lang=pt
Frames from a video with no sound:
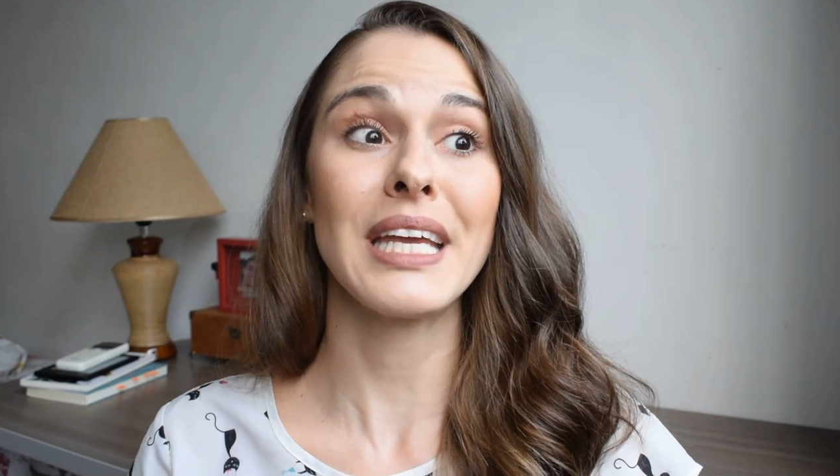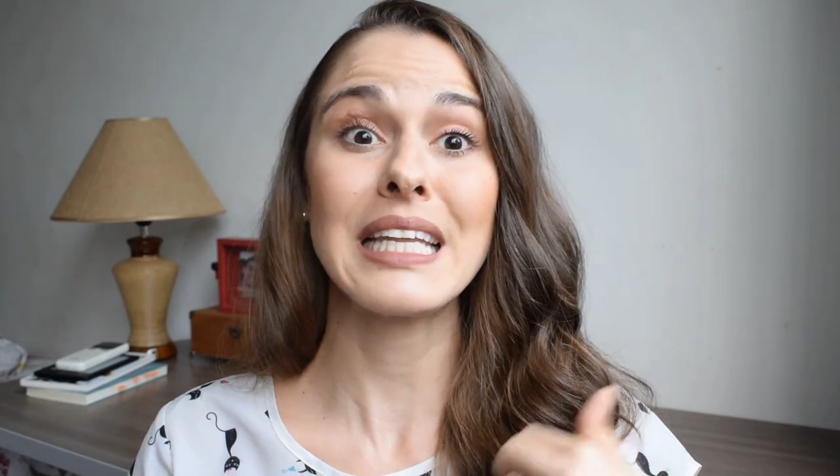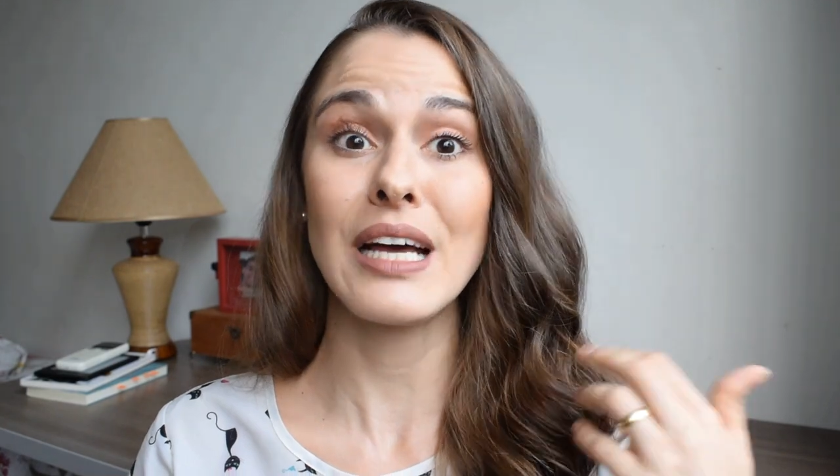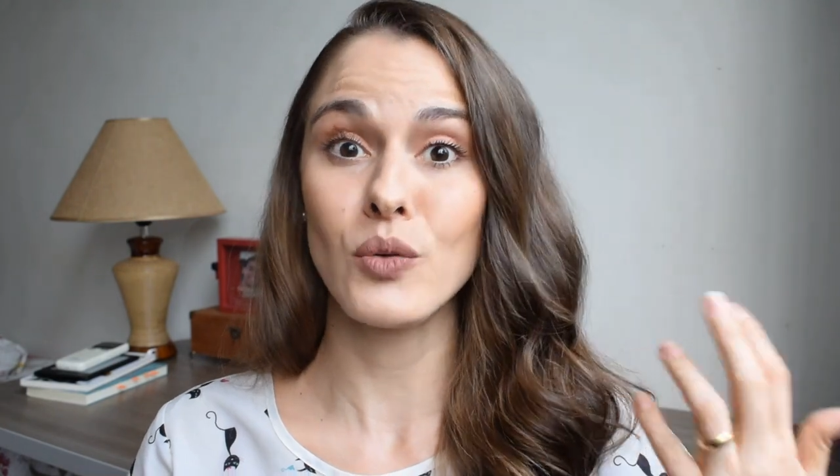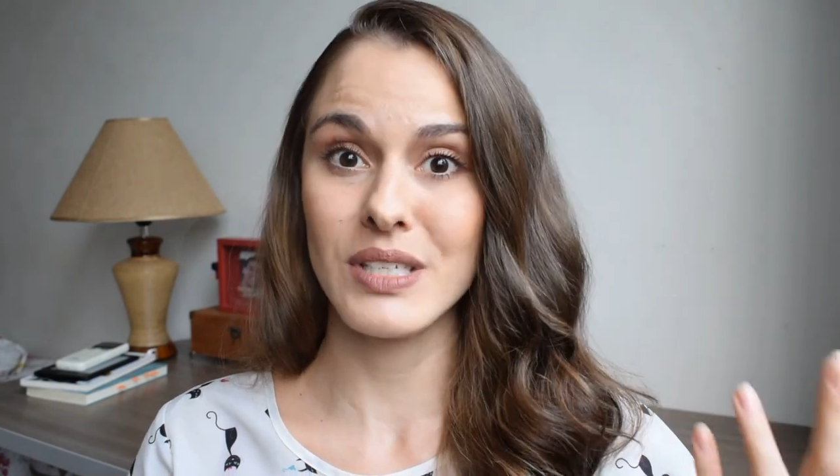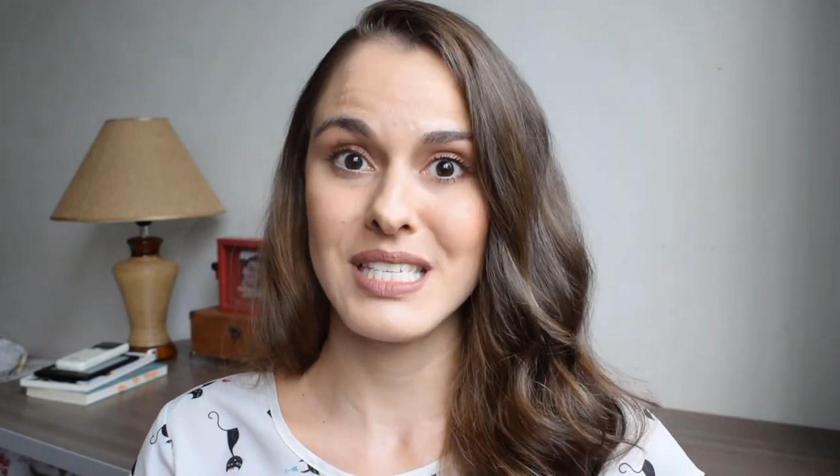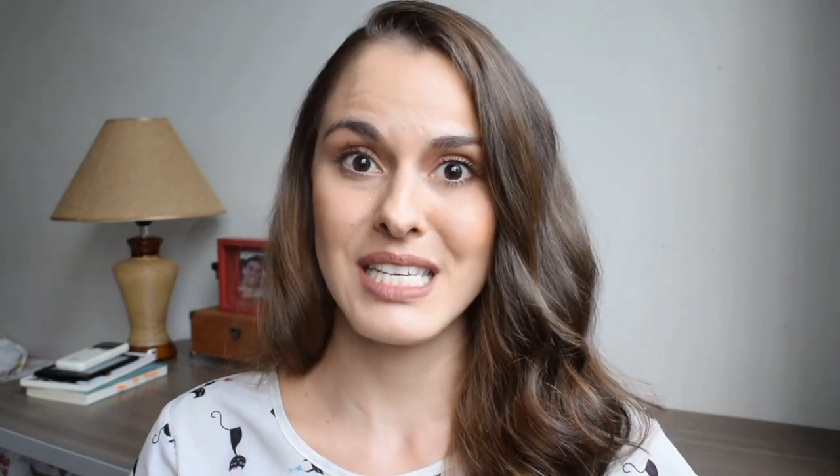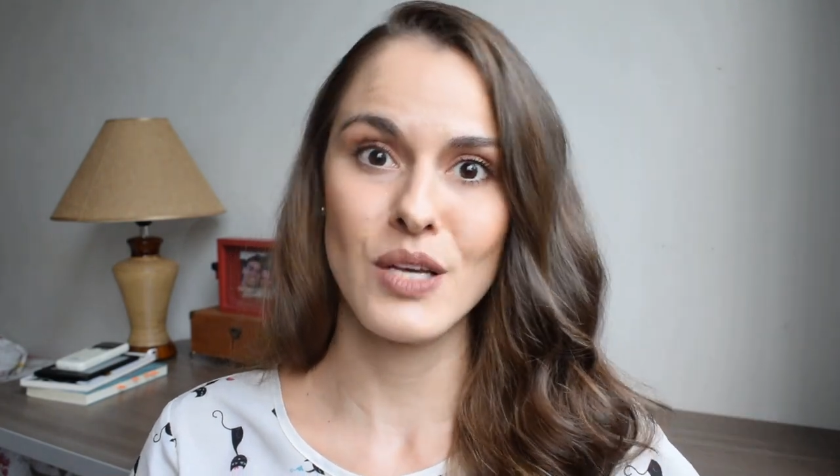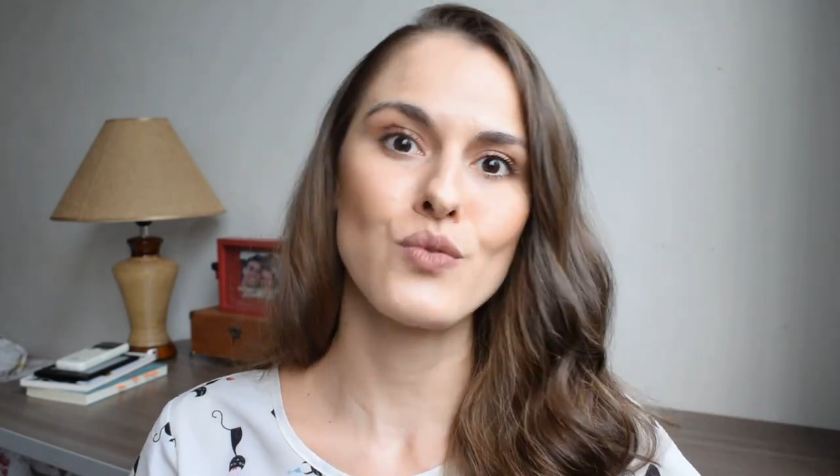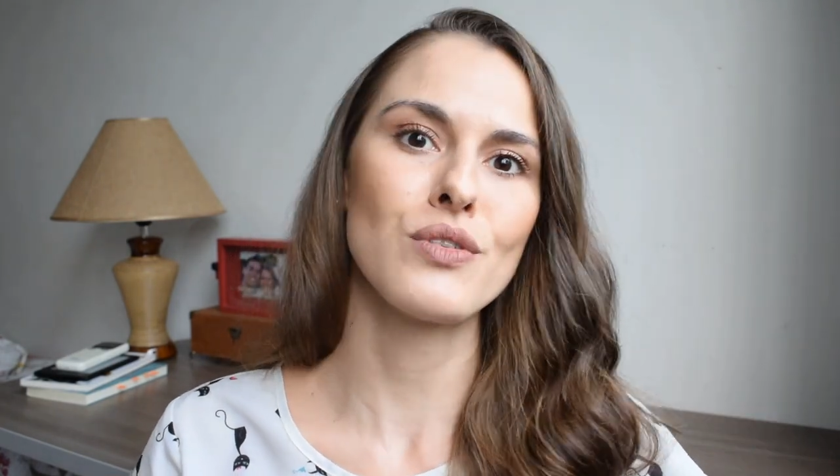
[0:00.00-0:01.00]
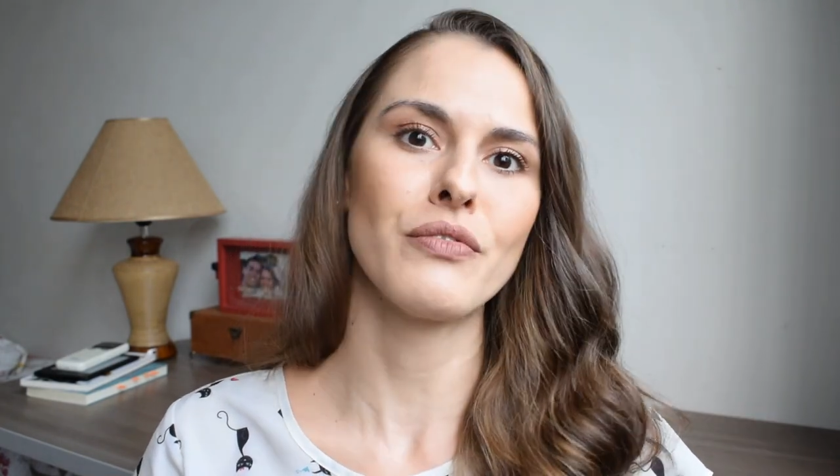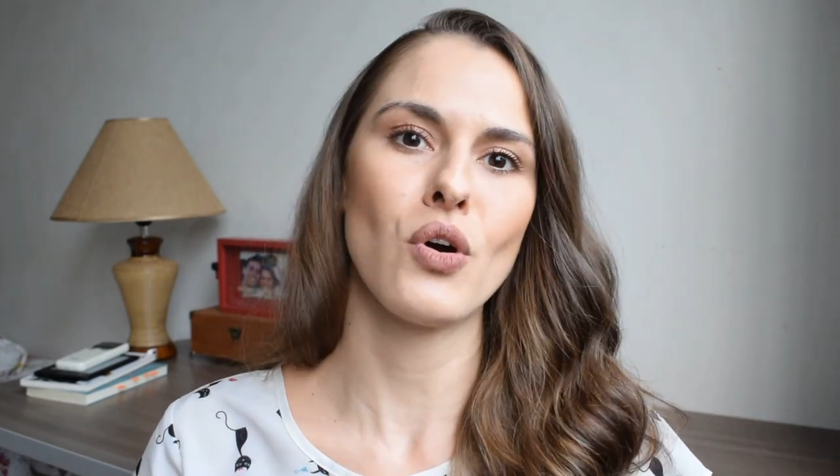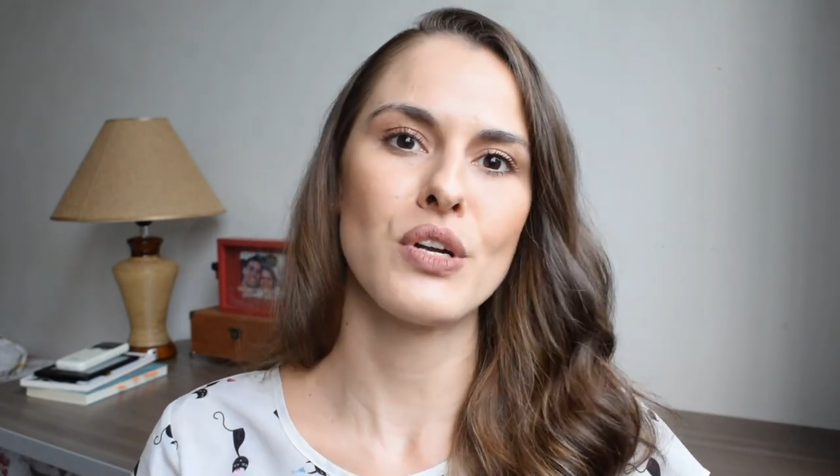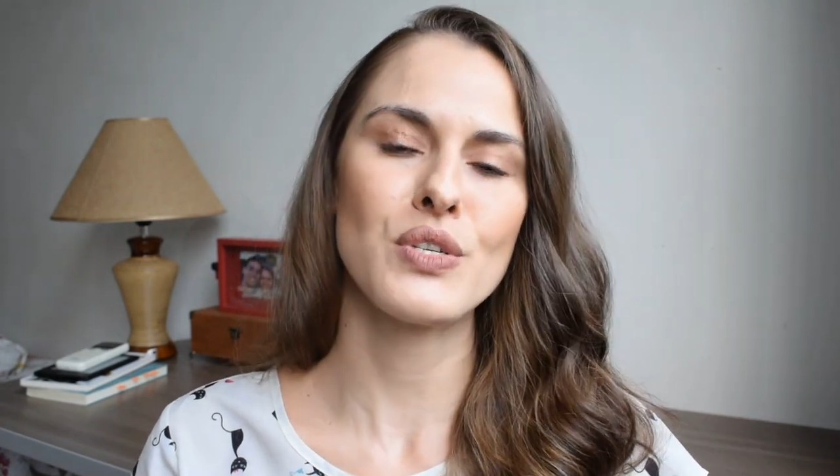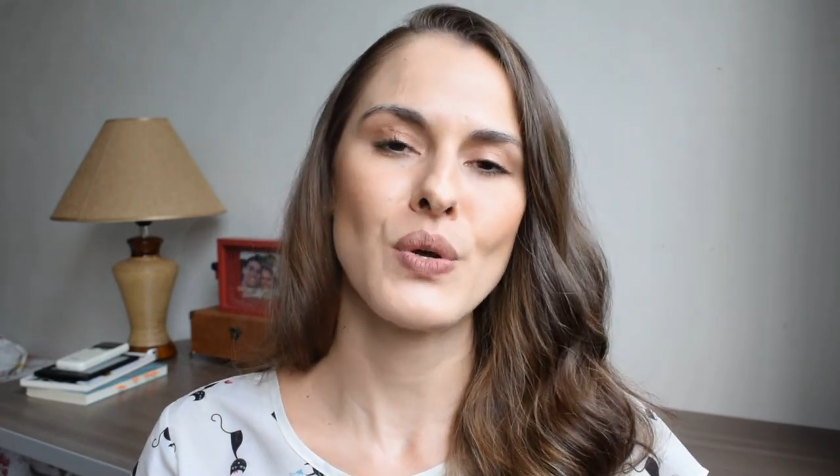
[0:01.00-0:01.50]
e enaltecer o
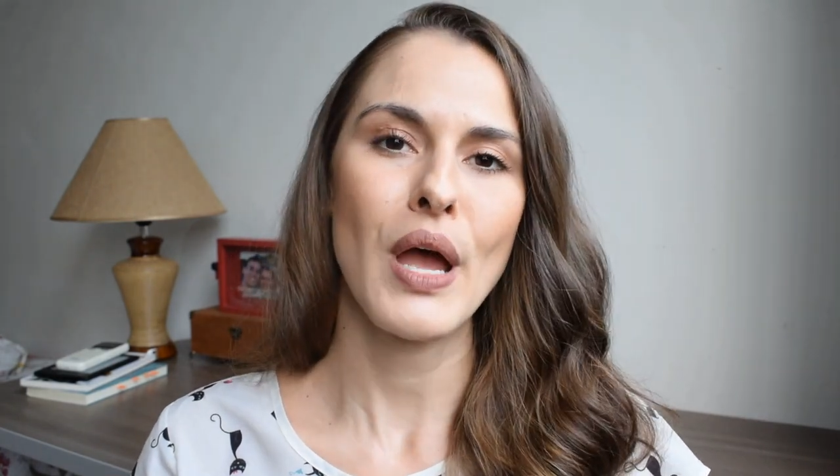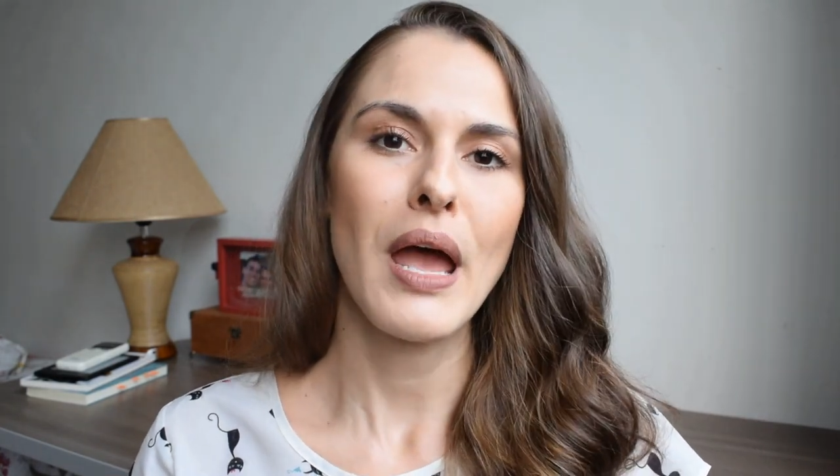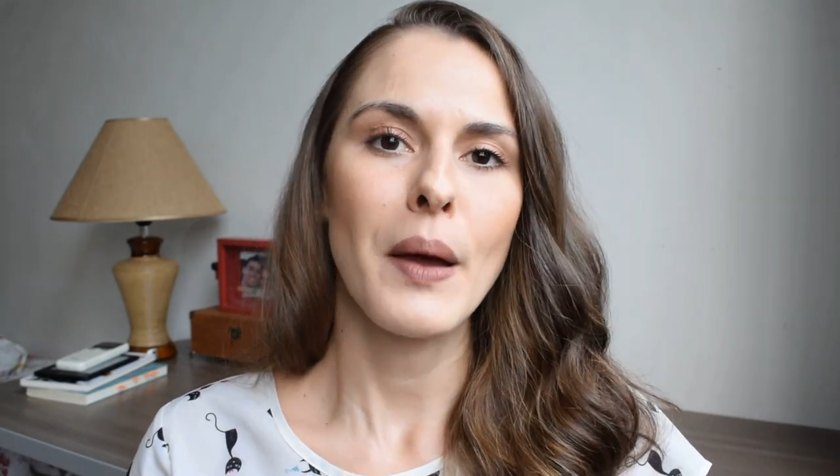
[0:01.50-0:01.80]
divórcio,